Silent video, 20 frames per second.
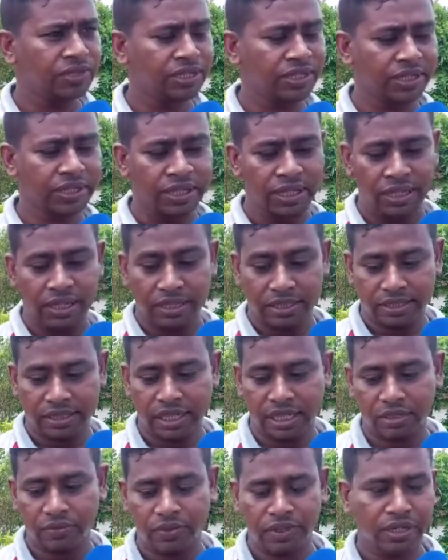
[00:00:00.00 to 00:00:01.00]
অফিসে
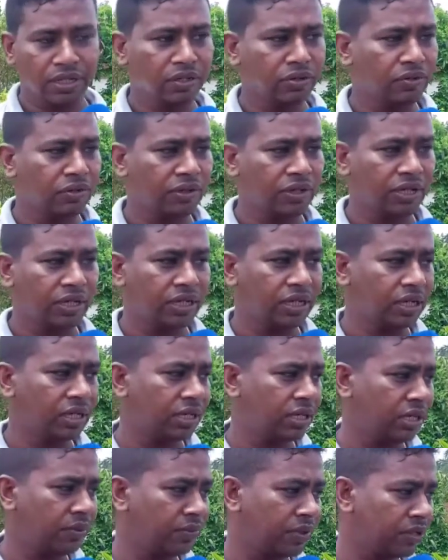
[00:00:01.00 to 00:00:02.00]
ছাদ বাগান করে
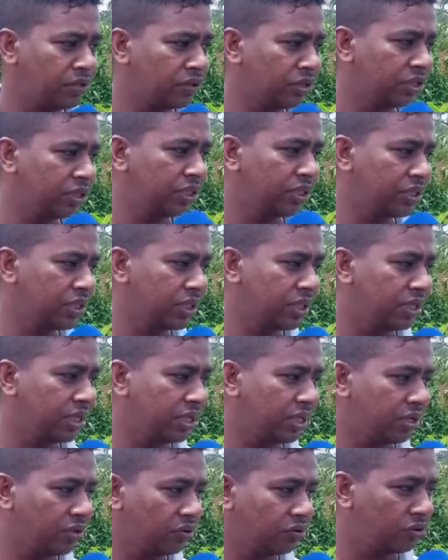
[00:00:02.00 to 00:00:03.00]
মানুষের
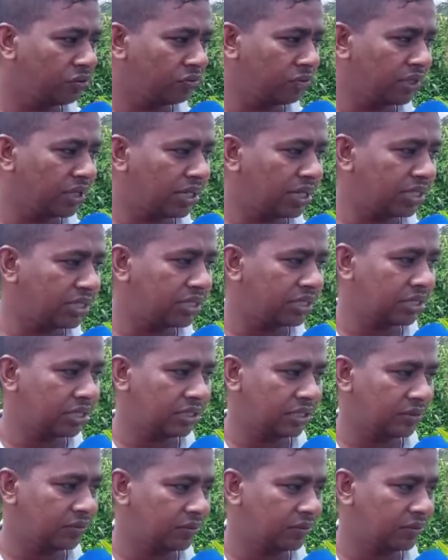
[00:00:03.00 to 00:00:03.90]
এরকম গাছ